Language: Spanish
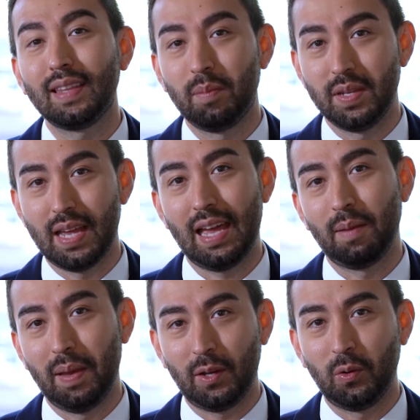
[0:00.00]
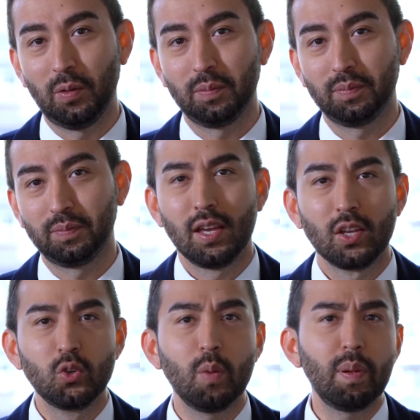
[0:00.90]
del millaje del vehículo.
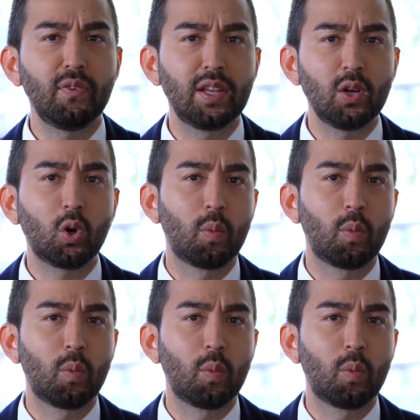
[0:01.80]
Yo he preferido